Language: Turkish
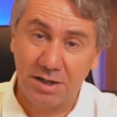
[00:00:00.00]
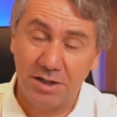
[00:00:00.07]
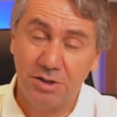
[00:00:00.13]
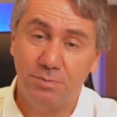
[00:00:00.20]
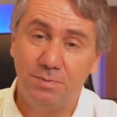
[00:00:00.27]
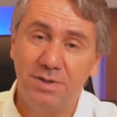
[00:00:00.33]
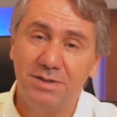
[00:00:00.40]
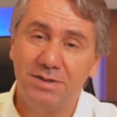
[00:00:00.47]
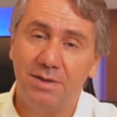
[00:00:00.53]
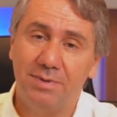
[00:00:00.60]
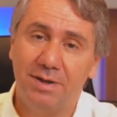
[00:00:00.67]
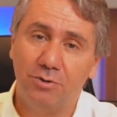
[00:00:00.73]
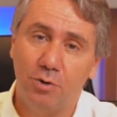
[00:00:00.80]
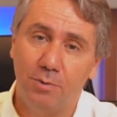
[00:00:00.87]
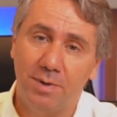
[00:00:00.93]
Hiçbir
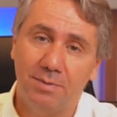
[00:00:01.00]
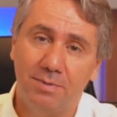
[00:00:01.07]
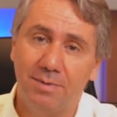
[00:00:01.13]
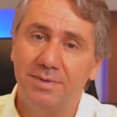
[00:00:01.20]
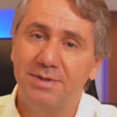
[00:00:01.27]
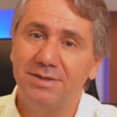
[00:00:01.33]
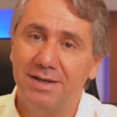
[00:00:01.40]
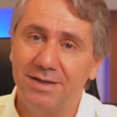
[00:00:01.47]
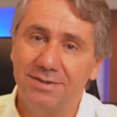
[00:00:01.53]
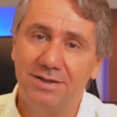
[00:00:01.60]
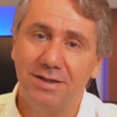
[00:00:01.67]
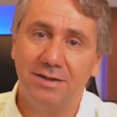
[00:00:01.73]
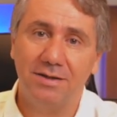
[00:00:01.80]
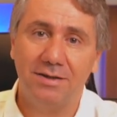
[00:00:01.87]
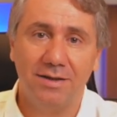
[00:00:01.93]
zaman köpek memesi
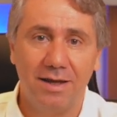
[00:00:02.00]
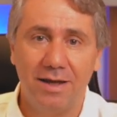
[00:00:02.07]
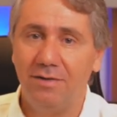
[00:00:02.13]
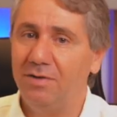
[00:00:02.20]
hastalığında